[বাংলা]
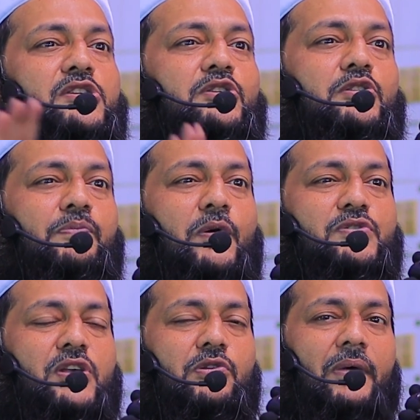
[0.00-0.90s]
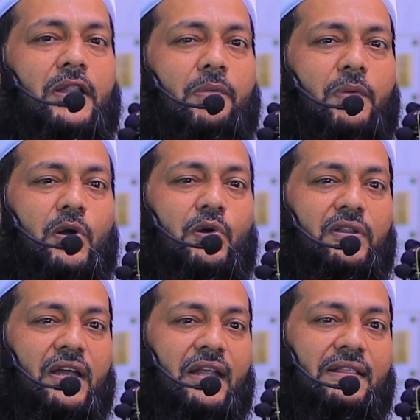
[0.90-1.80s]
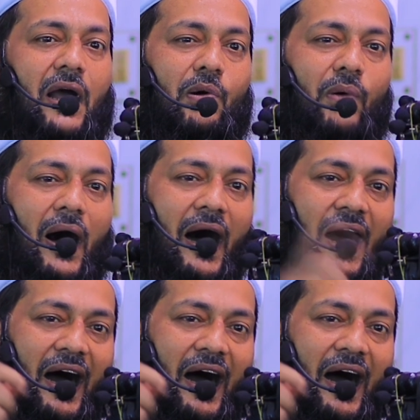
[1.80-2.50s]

শুধু পৌঁছে তোমাদের পক্ষ থেকে তাকওয়া